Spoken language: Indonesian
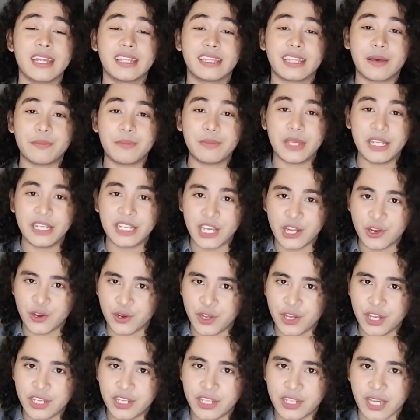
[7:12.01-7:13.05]
Tapi di
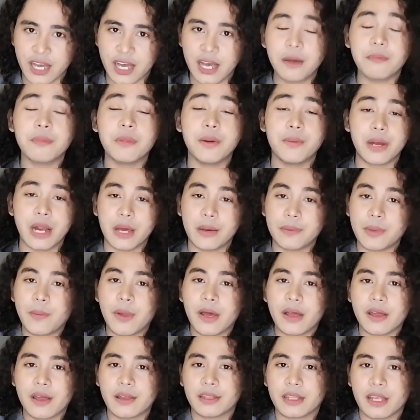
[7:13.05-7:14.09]
Indonesia, beberapa
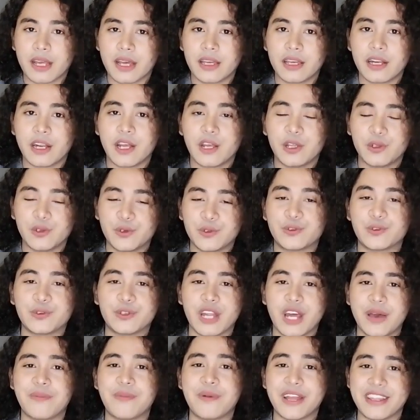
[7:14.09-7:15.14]
belakang terakhir itu
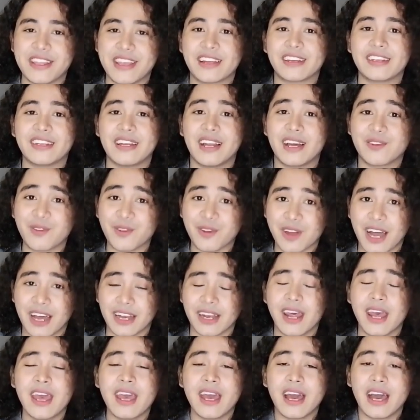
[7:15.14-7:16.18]
sudah banyak
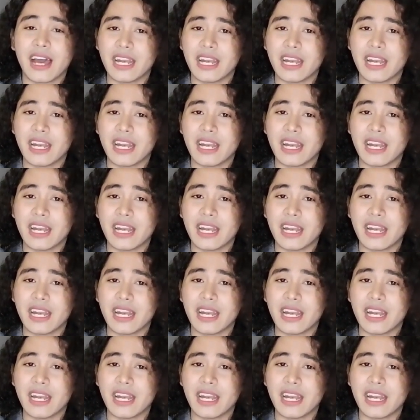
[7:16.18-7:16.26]
dilakukan.